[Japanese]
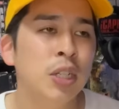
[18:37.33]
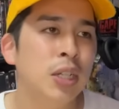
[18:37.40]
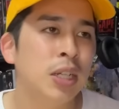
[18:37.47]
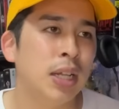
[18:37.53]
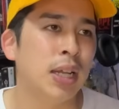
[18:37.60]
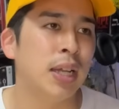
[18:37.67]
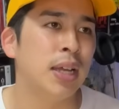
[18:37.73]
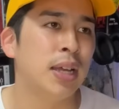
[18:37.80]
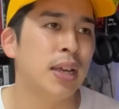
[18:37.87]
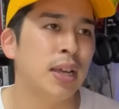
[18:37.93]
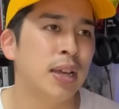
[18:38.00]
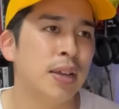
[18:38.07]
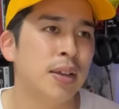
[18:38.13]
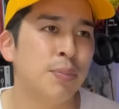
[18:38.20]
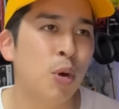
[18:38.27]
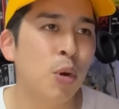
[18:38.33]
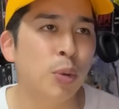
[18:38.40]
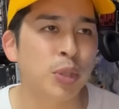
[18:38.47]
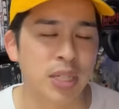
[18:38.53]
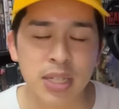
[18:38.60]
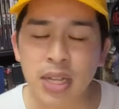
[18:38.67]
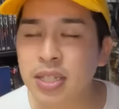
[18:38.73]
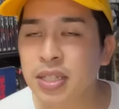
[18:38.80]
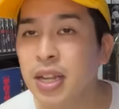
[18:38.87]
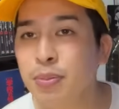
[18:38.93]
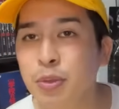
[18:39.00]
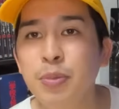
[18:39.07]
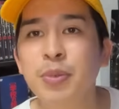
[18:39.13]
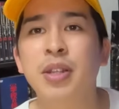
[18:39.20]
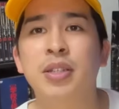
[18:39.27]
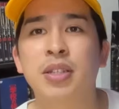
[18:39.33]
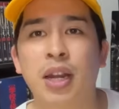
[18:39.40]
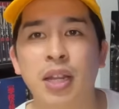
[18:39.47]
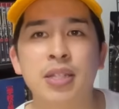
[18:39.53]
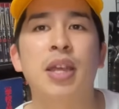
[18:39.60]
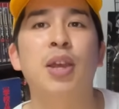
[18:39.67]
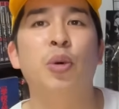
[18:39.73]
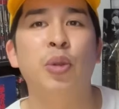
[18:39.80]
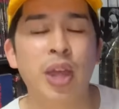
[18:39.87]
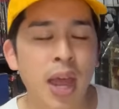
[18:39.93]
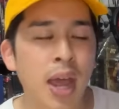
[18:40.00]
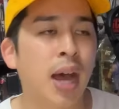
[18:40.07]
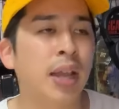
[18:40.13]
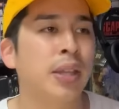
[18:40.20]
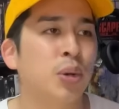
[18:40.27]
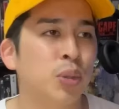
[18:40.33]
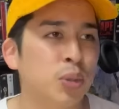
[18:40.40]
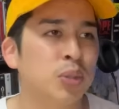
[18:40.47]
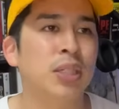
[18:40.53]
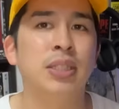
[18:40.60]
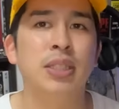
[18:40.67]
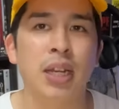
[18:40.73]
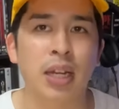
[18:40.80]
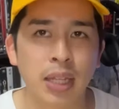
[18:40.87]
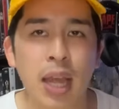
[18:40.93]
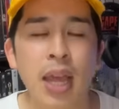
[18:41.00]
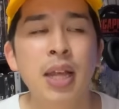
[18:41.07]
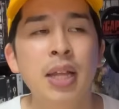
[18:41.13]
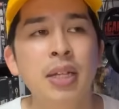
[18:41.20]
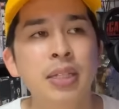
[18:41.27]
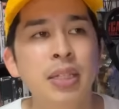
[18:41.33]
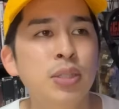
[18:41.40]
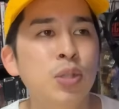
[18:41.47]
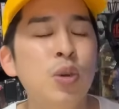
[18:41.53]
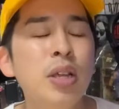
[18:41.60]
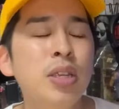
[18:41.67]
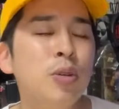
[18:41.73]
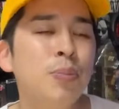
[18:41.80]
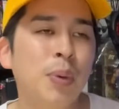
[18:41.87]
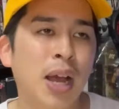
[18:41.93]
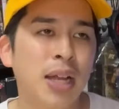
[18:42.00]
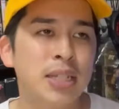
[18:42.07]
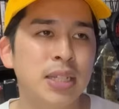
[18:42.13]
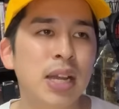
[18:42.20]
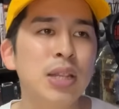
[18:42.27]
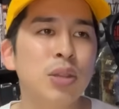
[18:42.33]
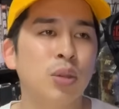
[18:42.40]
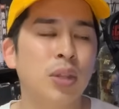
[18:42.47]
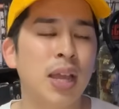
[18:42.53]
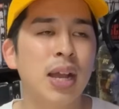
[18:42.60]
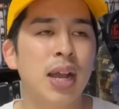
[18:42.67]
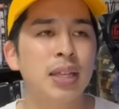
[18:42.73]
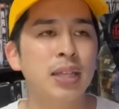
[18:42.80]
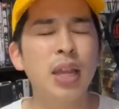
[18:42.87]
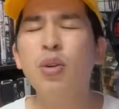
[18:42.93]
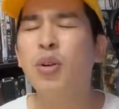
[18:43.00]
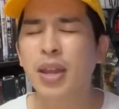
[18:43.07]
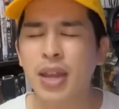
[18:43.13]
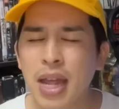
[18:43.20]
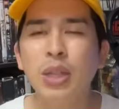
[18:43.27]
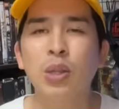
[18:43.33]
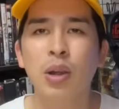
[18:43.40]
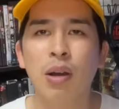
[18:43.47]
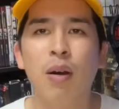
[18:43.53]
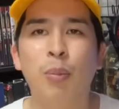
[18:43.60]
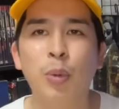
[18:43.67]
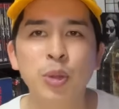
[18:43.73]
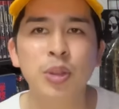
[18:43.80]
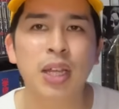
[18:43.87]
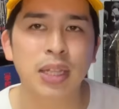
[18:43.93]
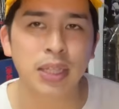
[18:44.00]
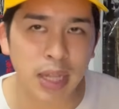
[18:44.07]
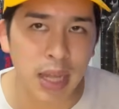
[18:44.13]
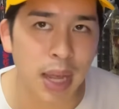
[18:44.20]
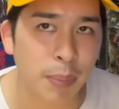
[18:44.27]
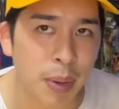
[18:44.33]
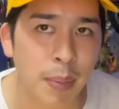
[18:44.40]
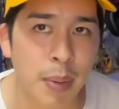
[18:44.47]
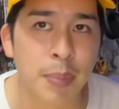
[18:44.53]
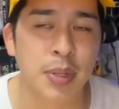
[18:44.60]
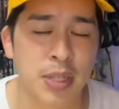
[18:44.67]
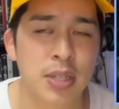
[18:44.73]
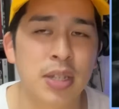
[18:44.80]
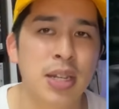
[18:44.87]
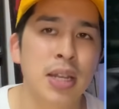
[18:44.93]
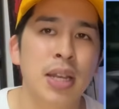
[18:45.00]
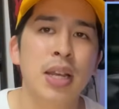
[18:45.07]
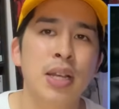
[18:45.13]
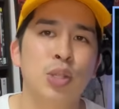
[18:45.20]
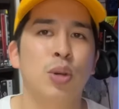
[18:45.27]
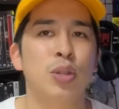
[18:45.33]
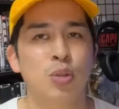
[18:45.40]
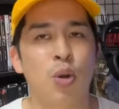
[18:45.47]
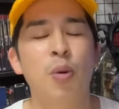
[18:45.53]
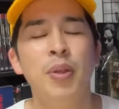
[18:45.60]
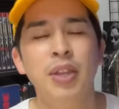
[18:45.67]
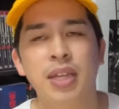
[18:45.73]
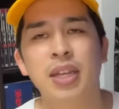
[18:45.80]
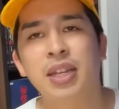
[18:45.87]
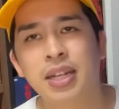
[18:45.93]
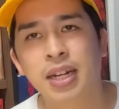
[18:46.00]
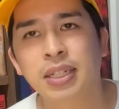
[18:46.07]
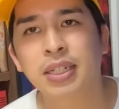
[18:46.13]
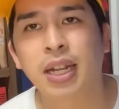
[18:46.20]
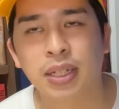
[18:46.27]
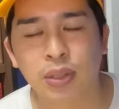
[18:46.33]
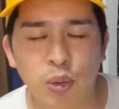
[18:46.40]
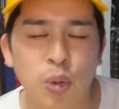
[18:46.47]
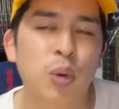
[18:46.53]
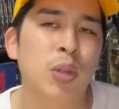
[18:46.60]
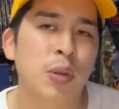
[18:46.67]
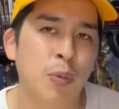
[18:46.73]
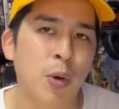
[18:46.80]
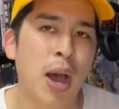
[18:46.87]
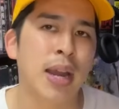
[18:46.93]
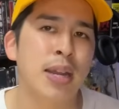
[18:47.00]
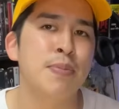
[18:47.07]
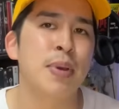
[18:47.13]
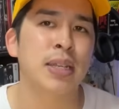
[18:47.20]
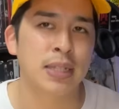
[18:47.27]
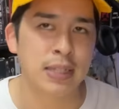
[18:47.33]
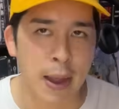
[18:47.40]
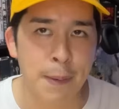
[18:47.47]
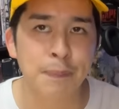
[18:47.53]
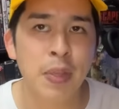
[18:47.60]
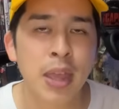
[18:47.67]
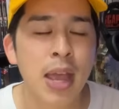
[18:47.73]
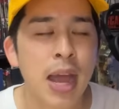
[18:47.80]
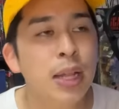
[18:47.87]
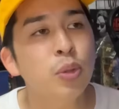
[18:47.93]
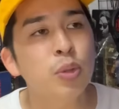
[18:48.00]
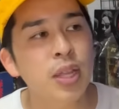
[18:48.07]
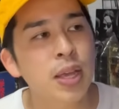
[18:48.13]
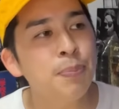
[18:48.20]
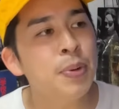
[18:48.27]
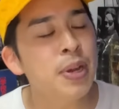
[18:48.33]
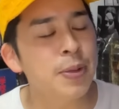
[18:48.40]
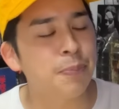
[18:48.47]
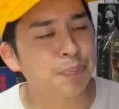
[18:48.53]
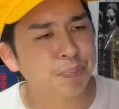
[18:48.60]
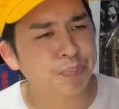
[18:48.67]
えー、もうほぼディザスタームービーですからね、最後ね。あんなことになったらね。らそこはちょっと価値観の転換なのかなとかは思ったんで、まあまあ別に、そこはそこまで気にならないところでもありました。あとね、やっぱり、